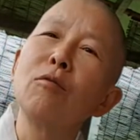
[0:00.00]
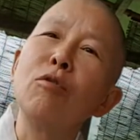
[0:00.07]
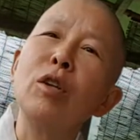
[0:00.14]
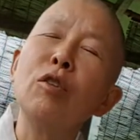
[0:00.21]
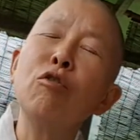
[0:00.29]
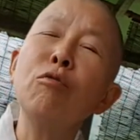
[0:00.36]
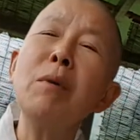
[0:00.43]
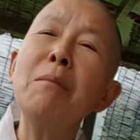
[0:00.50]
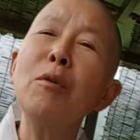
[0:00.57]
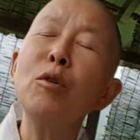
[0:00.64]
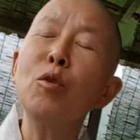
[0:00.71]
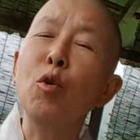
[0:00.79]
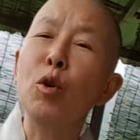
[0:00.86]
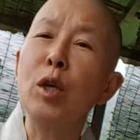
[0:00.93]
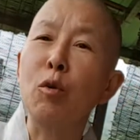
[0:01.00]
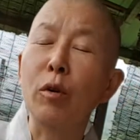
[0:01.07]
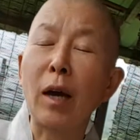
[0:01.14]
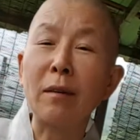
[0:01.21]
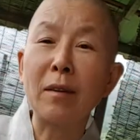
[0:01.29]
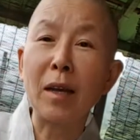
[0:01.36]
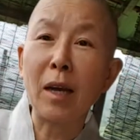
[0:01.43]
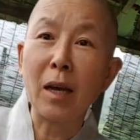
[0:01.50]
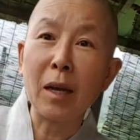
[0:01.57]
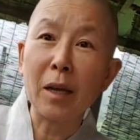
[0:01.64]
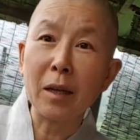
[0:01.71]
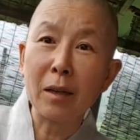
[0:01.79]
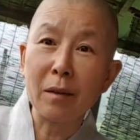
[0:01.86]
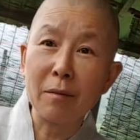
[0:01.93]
우리 수만 번 돌리고 가세.